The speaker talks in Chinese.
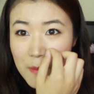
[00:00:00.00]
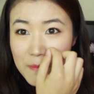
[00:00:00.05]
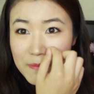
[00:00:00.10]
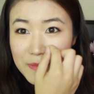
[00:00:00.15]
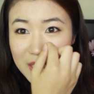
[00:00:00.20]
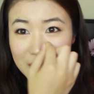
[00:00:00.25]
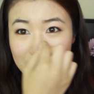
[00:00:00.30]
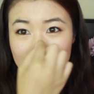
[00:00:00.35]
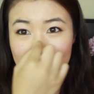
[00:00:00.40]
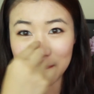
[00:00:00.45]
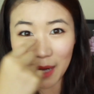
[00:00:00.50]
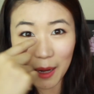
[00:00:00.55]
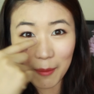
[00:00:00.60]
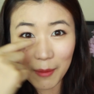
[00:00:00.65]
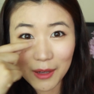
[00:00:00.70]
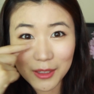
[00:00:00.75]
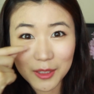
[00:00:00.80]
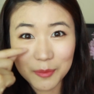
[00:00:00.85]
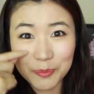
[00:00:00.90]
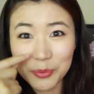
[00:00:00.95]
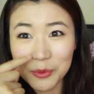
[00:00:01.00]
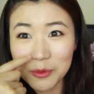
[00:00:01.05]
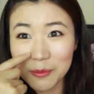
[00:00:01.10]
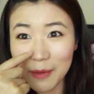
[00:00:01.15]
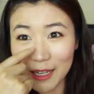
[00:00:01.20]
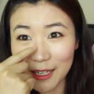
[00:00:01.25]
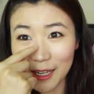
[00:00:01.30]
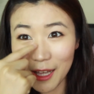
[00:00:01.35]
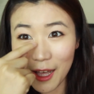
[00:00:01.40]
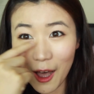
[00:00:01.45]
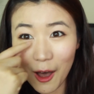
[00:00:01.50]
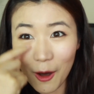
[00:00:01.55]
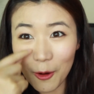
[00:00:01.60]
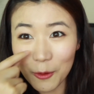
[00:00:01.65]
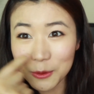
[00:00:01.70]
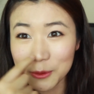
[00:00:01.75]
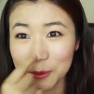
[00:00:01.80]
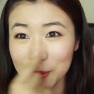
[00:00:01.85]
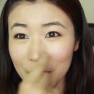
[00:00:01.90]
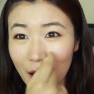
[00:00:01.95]
密密麻麻的布满了
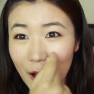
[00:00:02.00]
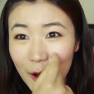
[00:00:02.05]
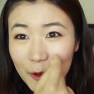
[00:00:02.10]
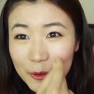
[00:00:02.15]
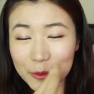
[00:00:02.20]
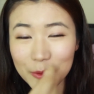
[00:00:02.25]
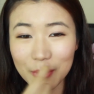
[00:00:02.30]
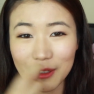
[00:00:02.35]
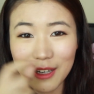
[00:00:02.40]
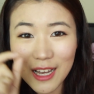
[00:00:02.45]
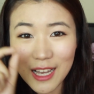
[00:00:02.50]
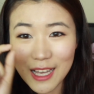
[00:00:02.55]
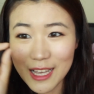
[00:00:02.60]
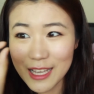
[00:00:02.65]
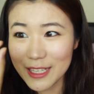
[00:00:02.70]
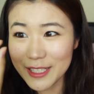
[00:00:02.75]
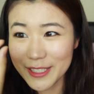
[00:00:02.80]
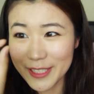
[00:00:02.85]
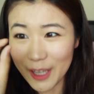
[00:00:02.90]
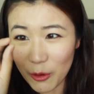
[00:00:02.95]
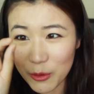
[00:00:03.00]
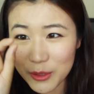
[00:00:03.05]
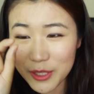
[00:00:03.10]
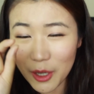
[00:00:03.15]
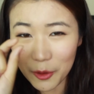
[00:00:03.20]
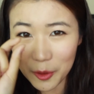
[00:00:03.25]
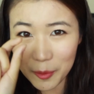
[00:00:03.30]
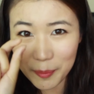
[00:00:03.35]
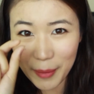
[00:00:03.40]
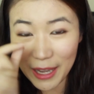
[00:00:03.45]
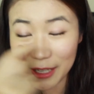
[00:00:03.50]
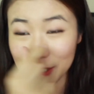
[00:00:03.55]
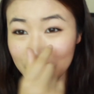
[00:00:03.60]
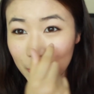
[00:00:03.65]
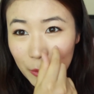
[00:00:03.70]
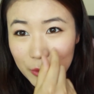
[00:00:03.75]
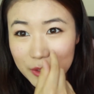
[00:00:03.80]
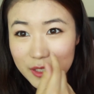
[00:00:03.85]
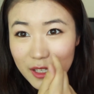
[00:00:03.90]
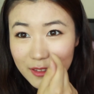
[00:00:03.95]
好多好多小小的白
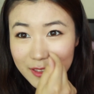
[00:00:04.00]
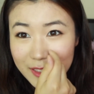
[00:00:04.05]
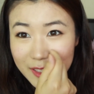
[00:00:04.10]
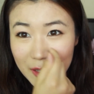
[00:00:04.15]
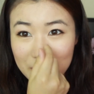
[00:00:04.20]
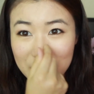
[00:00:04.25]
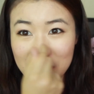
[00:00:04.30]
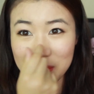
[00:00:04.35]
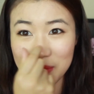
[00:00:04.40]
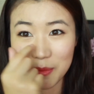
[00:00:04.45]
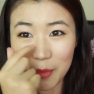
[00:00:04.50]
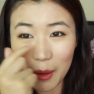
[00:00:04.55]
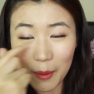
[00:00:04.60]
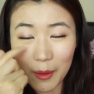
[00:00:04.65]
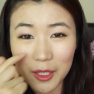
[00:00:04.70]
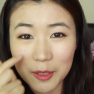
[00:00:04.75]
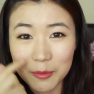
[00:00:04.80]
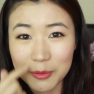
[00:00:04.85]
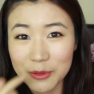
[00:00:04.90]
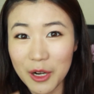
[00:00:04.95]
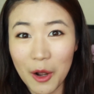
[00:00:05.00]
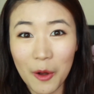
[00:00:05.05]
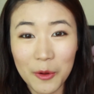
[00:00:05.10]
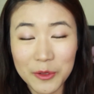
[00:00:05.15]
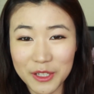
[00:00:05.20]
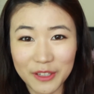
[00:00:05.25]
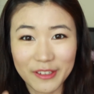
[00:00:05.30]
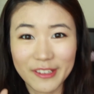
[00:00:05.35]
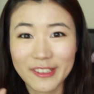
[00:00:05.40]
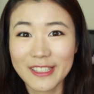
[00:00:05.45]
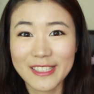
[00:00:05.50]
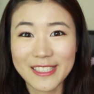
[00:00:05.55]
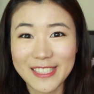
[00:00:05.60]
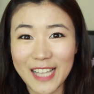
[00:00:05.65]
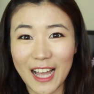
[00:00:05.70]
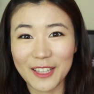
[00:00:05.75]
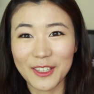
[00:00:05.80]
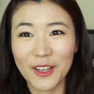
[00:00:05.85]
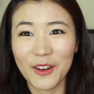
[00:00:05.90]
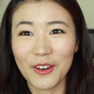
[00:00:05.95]
头，这样这样密密麻麻的，不是，然后整个人都
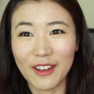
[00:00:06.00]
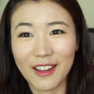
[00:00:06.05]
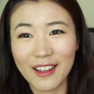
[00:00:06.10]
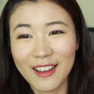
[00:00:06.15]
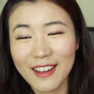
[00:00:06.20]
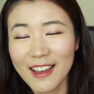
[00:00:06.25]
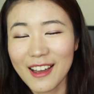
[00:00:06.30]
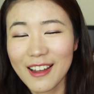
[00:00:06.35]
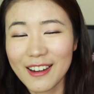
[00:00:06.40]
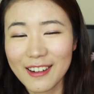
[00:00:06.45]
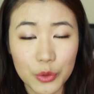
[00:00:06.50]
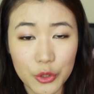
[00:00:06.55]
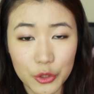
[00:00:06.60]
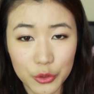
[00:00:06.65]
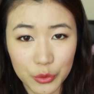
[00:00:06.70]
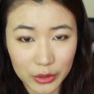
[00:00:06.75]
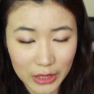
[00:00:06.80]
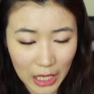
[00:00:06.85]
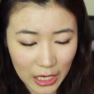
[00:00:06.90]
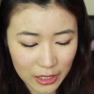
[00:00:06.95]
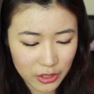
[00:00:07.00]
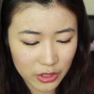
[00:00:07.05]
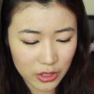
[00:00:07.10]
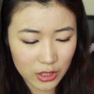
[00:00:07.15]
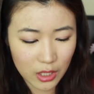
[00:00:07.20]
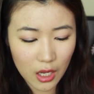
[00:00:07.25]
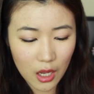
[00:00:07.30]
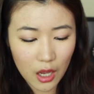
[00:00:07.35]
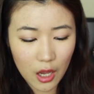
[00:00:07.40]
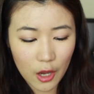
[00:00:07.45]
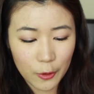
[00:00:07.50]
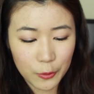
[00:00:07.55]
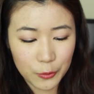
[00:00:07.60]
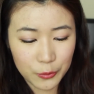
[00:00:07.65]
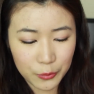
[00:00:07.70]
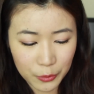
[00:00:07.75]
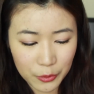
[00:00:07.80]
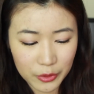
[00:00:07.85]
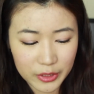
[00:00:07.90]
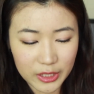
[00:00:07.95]
吓到了。所以说它是，
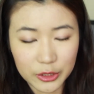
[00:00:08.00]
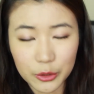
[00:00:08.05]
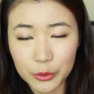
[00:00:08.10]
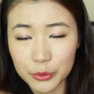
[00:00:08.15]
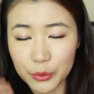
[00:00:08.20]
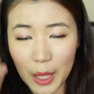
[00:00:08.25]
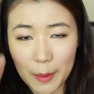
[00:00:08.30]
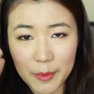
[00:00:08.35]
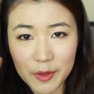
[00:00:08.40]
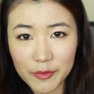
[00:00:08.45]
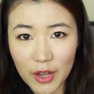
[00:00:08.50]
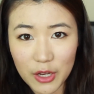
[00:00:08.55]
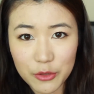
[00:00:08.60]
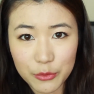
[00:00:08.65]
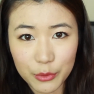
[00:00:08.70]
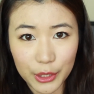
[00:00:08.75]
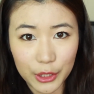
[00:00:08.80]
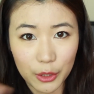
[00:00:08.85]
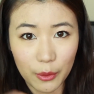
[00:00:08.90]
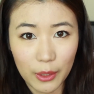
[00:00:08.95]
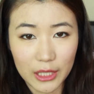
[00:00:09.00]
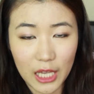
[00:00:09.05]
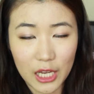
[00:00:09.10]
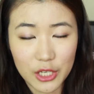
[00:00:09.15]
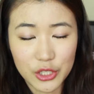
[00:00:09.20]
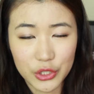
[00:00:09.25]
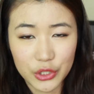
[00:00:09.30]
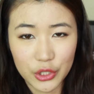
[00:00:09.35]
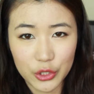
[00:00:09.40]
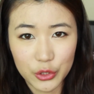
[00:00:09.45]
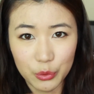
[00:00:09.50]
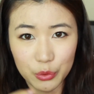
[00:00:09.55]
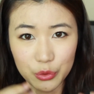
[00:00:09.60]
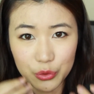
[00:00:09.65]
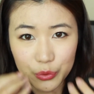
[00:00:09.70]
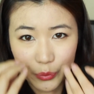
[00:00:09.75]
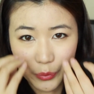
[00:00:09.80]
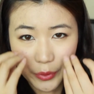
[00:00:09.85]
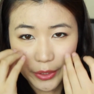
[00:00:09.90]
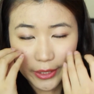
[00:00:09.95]
如果你痘痘还没发出来的话，它是那种
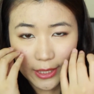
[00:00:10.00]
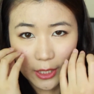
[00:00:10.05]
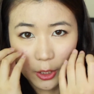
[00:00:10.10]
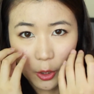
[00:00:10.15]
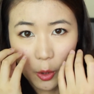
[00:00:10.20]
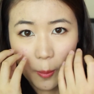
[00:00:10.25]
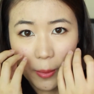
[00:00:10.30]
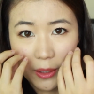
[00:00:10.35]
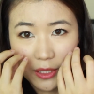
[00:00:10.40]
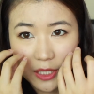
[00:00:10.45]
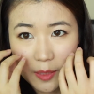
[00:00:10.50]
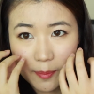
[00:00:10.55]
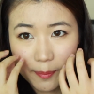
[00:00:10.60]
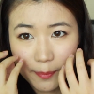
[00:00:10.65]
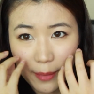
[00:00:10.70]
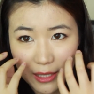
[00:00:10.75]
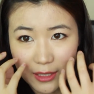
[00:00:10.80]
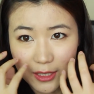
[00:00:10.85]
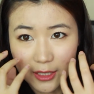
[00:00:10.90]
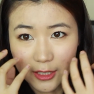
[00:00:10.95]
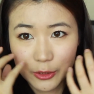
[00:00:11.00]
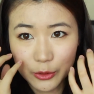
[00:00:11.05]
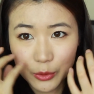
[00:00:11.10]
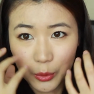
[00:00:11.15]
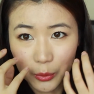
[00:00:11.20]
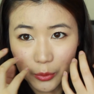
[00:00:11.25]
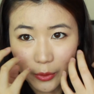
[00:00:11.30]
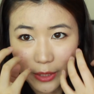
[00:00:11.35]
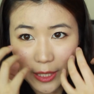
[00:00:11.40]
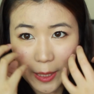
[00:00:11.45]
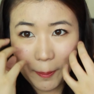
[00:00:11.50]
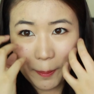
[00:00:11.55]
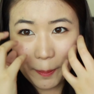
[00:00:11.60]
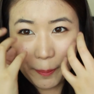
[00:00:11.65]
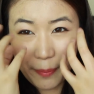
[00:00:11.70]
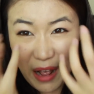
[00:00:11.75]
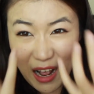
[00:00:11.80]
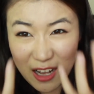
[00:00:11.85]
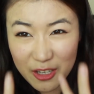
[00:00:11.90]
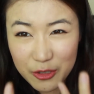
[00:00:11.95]
属于能够帮你把那个痘痘给
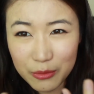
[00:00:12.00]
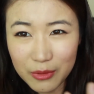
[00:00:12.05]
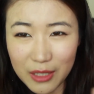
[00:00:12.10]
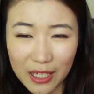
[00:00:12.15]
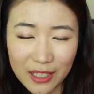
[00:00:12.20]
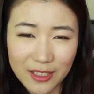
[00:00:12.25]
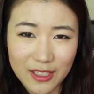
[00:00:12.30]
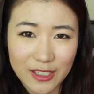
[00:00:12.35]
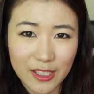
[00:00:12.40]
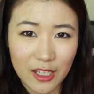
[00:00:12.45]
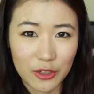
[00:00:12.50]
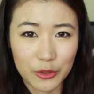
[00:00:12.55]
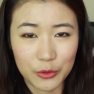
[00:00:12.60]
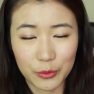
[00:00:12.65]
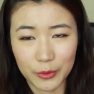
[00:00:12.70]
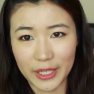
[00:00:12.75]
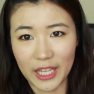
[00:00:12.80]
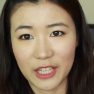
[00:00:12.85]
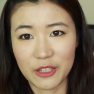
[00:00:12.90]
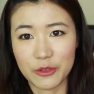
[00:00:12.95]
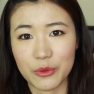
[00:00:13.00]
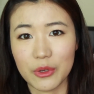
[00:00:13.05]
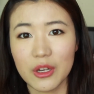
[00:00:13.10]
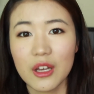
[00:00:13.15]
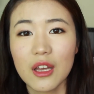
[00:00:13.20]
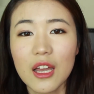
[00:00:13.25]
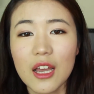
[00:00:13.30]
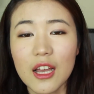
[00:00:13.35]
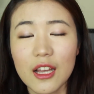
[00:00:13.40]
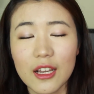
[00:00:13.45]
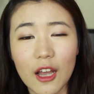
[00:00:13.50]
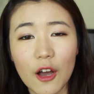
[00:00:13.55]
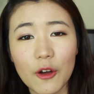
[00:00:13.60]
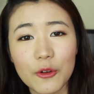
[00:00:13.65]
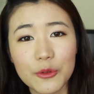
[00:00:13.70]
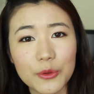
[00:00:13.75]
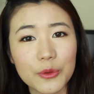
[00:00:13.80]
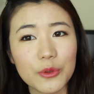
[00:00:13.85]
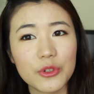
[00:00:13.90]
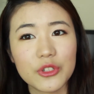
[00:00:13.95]
拔出来的这样一种感觉。然后
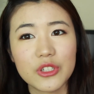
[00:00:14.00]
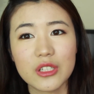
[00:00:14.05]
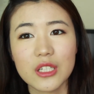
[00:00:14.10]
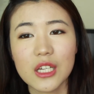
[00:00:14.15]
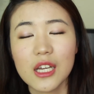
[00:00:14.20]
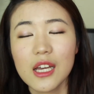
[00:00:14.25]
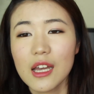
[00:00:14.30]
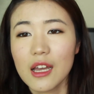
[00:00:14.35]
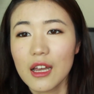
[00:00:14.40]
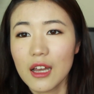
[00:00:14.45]
如果是